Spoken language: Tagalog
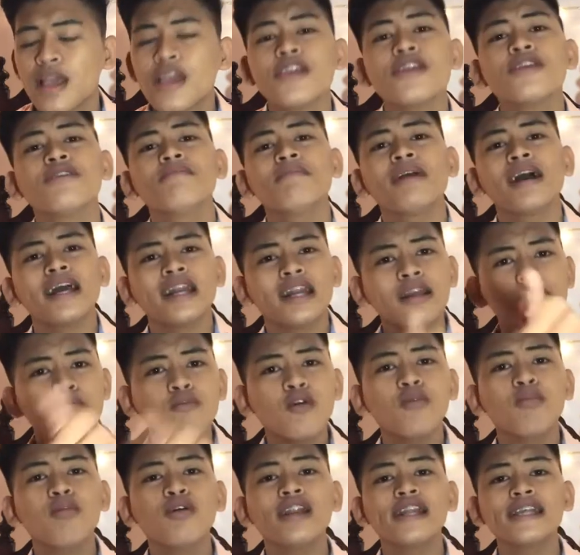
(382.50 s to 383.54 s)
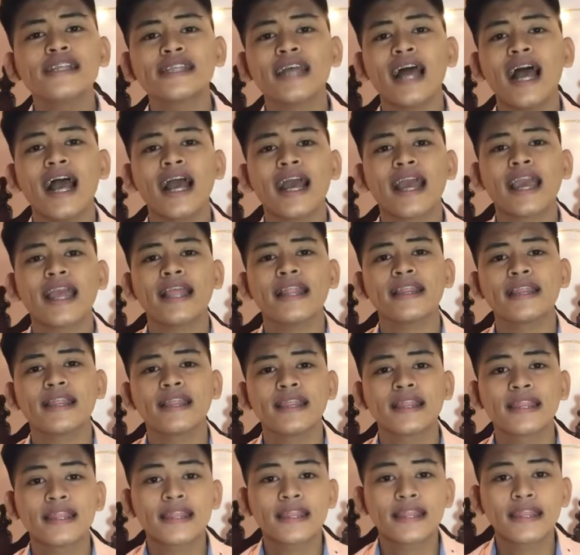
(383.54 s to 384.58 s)
yung mga nagbubuli sa akin,
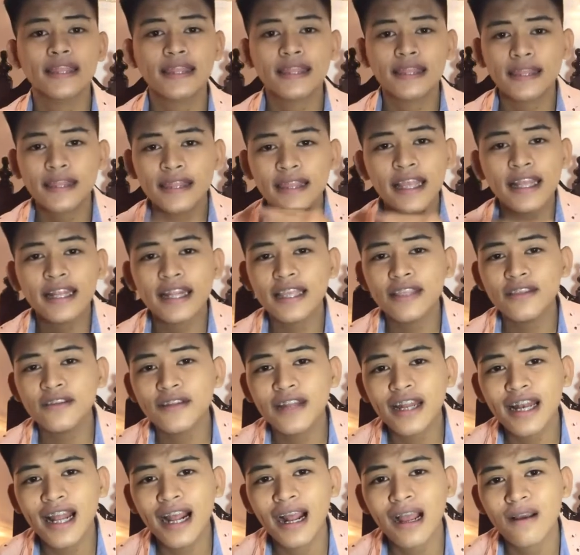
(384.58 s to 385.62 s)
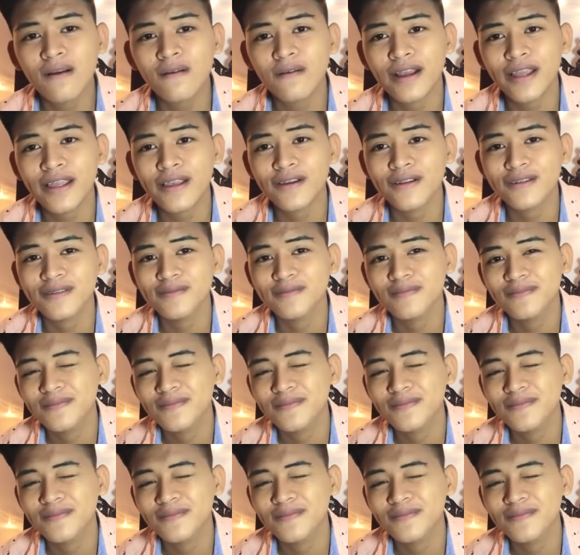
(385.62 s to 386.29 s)
tingnan nyo na lang ako ngayon.